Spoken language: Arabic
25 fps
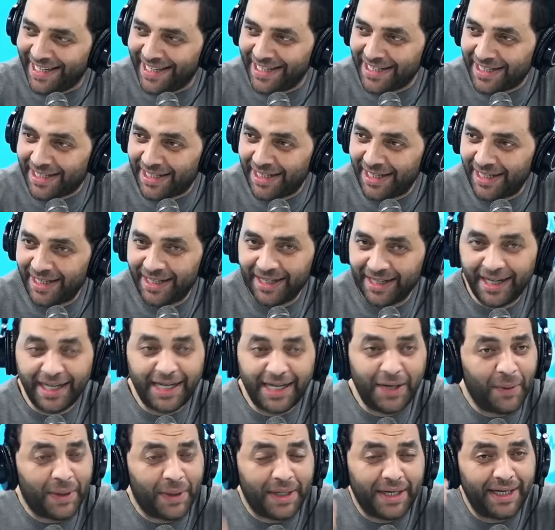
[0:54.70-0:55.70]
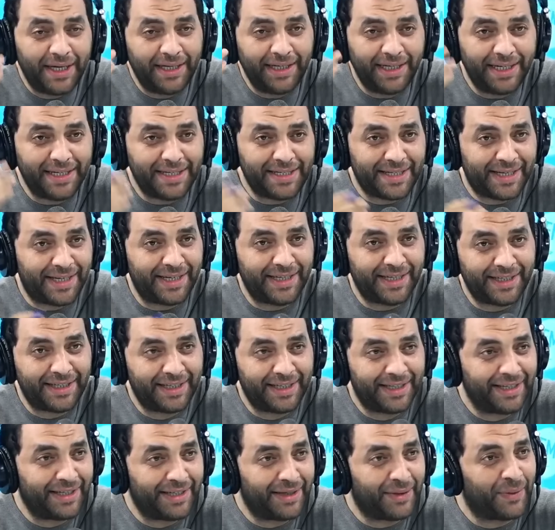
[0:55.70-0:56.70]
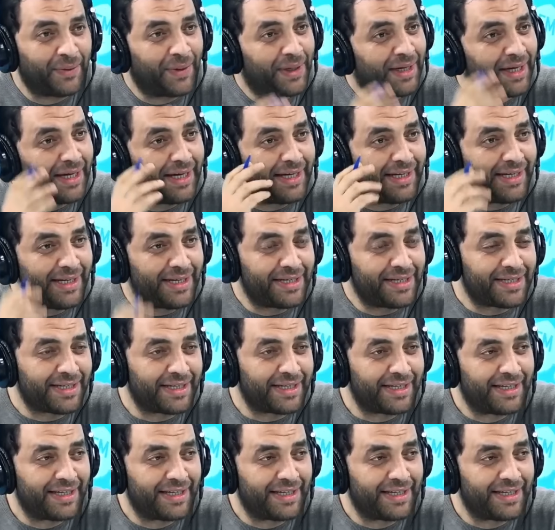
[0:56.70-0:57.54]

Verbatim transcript: يحسها انا والله نحسها والله انا يعني نحس والله نحس